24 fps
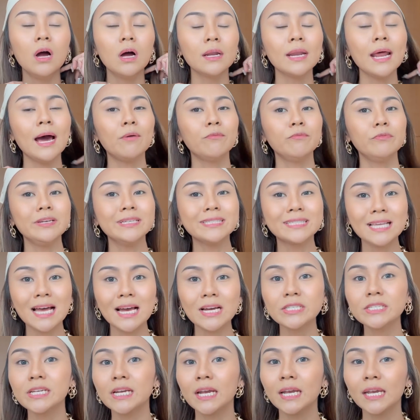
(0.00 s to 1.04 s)
ทำวีซ่า
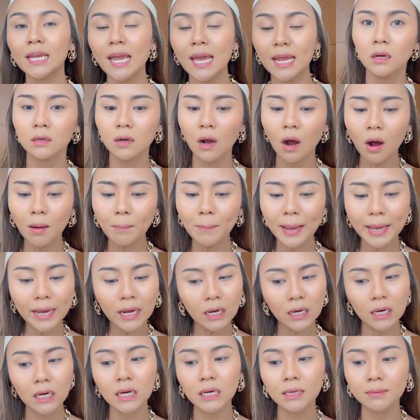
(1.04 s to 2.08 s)
เชงเก้นก็ไม่
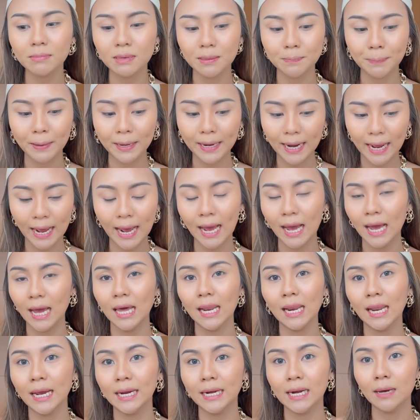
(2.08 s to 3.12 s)
เคยมีปัญหาอะ
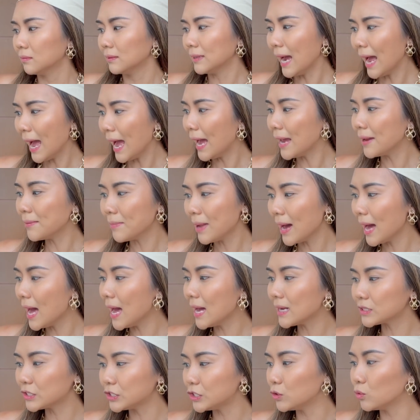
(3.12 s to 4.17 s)
ไรนะ ง่ายมาก
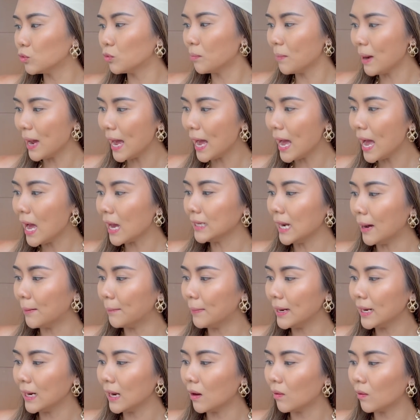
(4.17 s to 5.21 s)
ชิลมากทำ
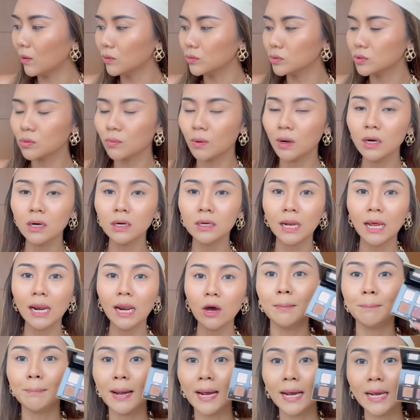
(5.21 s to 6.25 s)
ให้เรารู้สึกว่าเออ ถ้าเรา
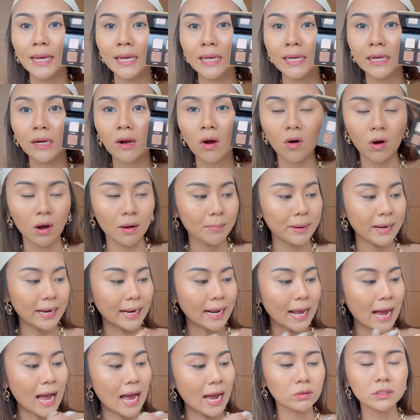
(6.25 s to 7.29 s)
ไปของอเมริ
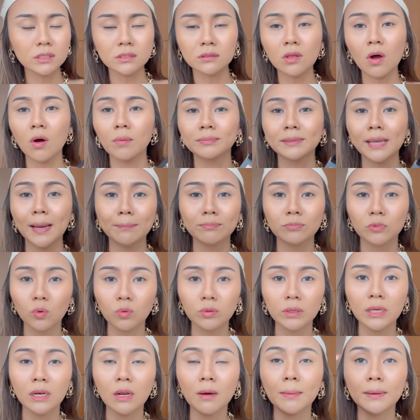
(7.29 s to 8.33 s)
กาจะตอบตามตรง
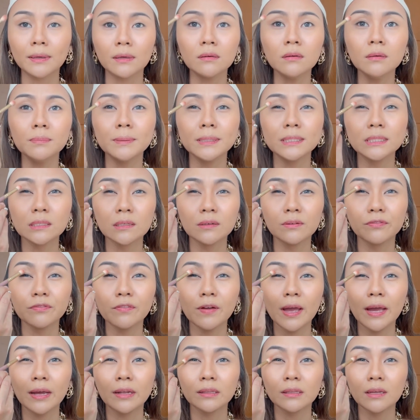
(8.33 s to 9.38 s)
ที่เราไปก็คือไปเจอแฟ
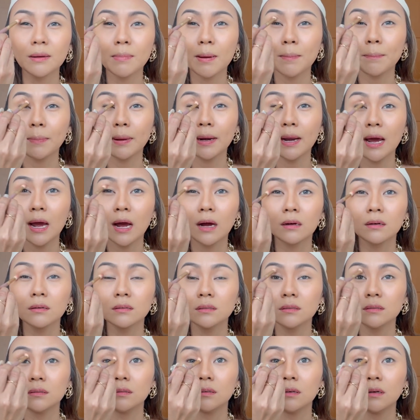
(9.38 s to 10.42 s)
นแต่แบบปัญหาก็
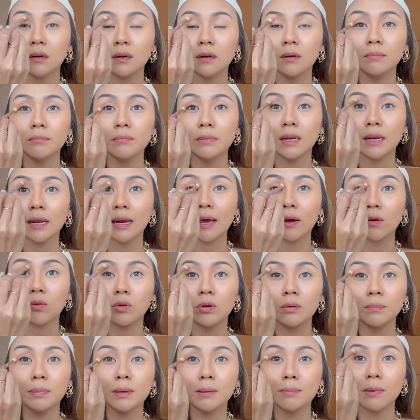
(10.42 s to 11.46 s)
คือมีหลาย ๆ คน
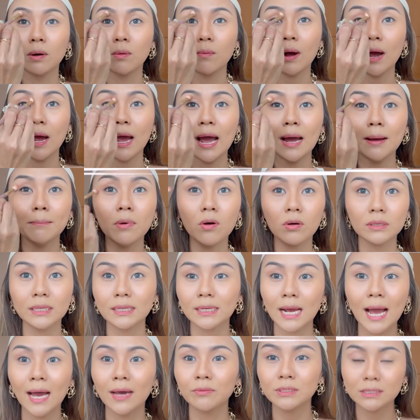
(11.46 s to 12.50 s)
พิมพ์มาว่าห้ามบอกเด็ด
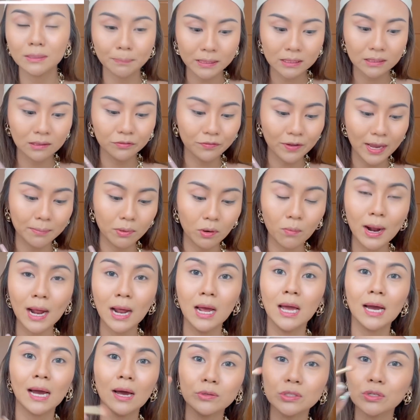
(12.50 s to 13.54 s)
ขาดว่าจะไปเจอแฟนเพราะว่า
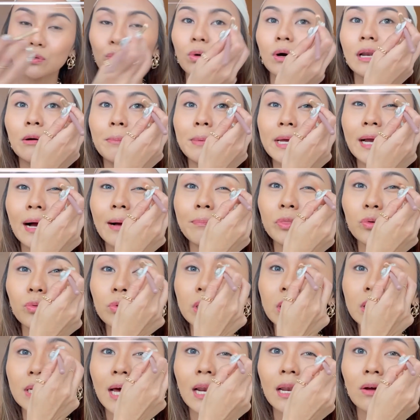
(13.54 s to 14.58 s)
เขาจะกลัวเราไม่กลับนู่น
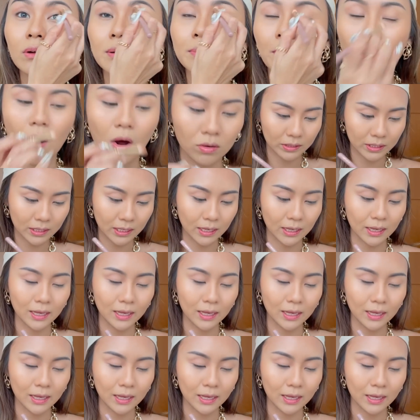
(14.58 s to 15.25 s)
นี่นั่นเราก็โอเค